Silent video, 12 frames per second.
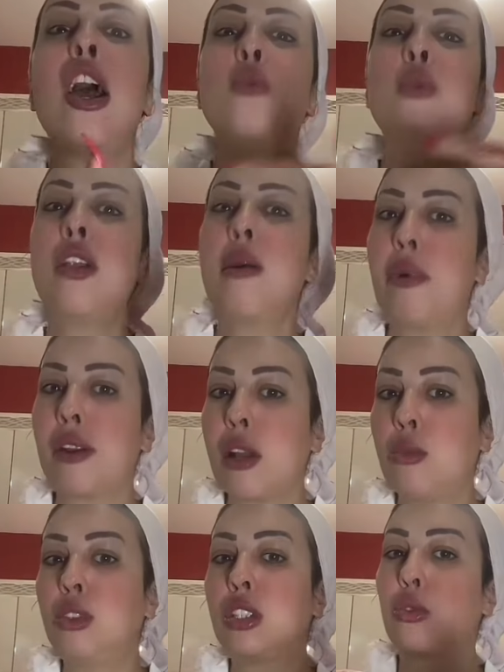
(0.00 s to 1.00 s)
شحال وانا
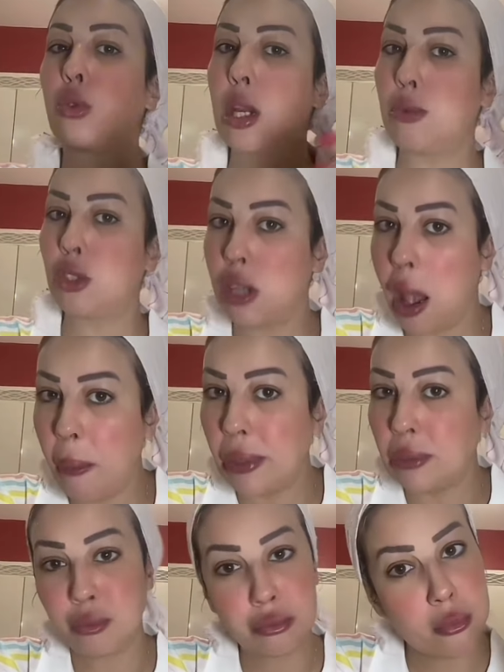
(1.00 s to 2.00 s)
برا كنت كنضرب
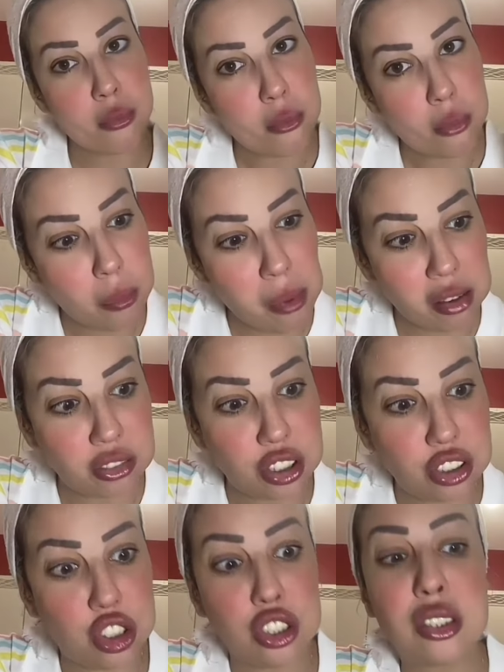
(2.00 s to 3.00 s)
بجنابي ما
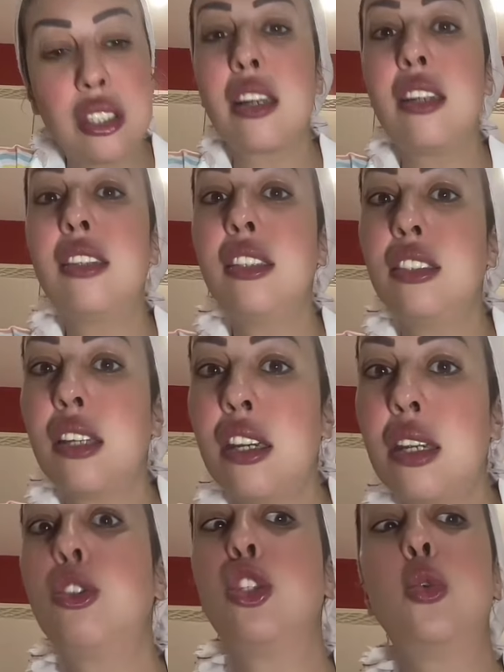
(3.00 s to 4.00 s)
قدرتش استغليت
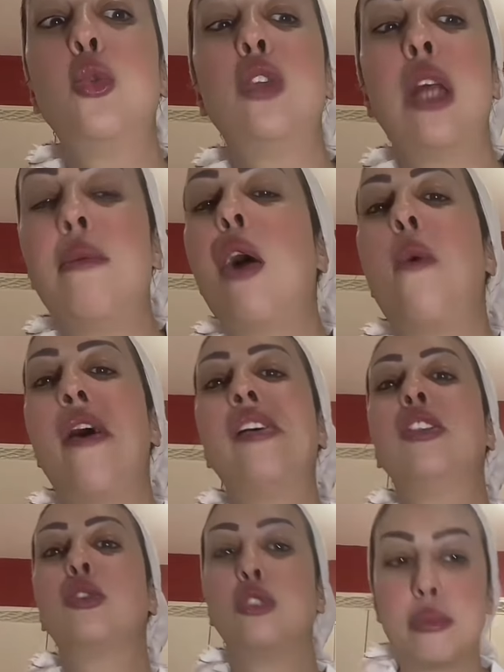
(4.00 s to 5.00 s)
حيت انا مشدوده ما
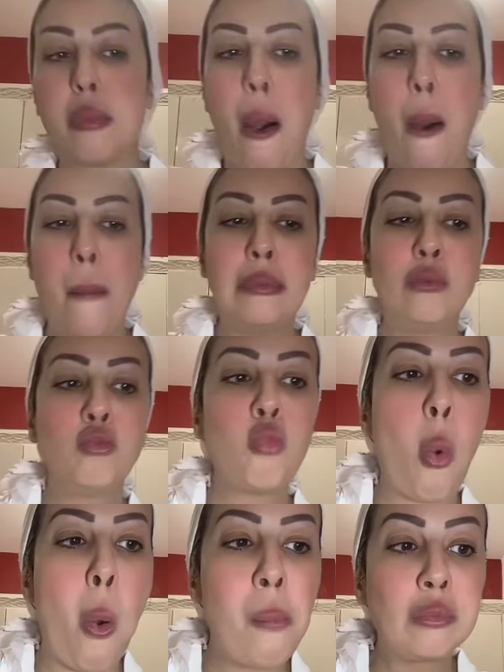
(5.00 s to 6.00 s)
وراء الاصبع
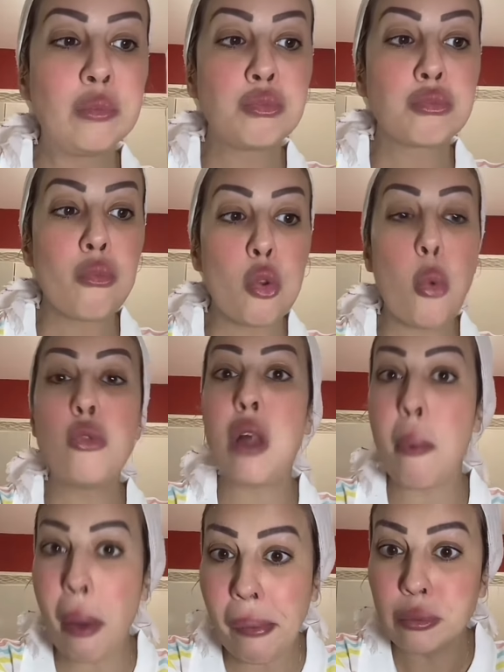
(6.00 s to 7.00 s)

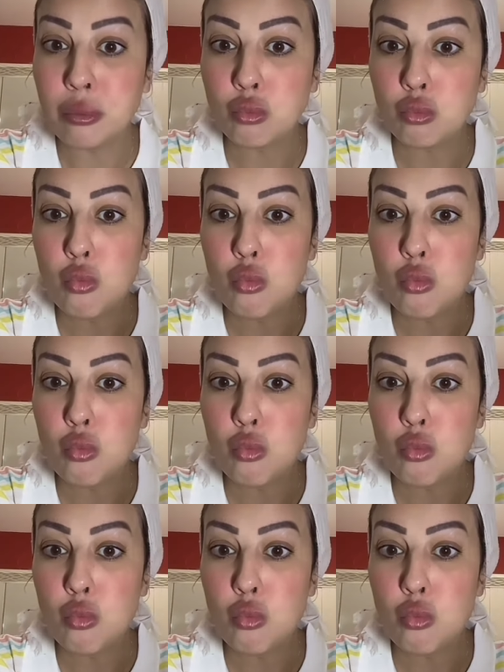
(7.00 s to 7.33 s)
ودابا